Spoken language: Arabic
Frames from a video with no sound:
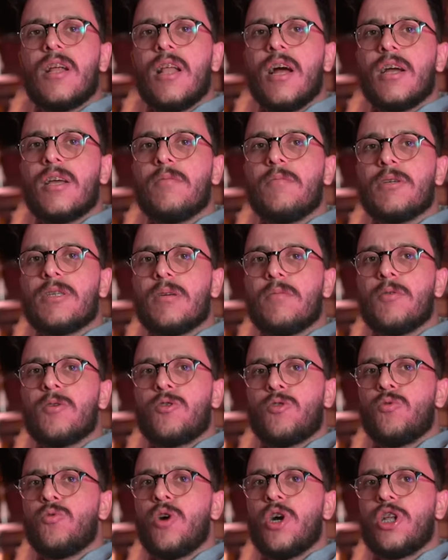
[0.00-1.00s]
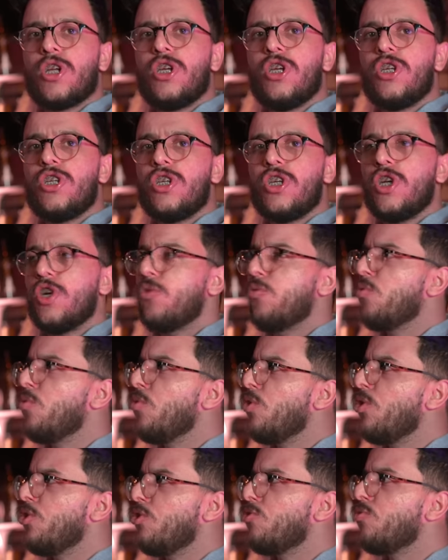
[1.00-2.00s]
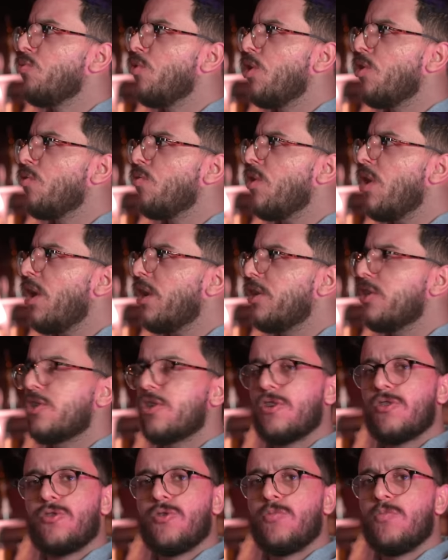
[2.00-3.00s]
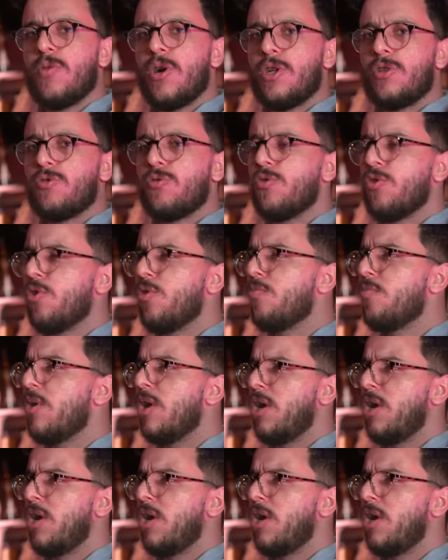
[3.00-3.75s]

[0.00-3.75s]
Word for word: لها كيما زعما جوار كيشيع واللي جوار وكاع كيسقسوا ماه تقول لهم